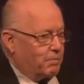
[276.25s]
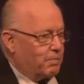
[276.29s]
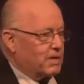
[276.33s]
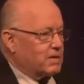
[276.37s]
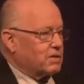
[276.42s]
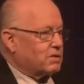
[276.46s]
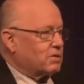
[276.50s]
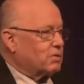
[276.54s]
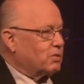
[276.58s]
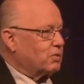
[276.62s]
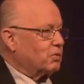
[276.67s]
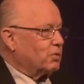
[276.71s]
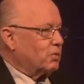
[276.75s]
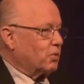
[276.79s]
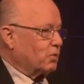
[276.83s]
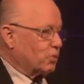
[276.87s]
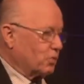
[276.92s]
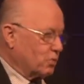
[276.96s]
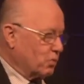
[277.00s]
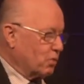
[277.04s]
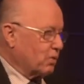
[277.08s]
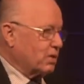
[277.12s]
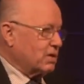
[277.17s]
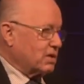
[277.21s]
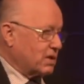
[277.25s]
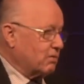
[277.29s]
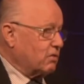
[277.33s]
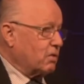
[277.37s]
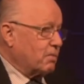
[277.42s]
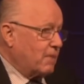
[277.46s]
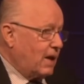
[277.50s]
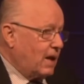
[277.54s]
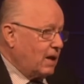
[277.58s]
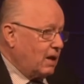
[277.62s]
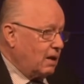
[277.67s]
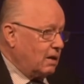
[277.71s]
parce qu'on croit que ça
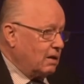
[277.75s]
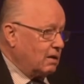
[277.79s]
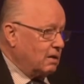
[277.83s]
va mal.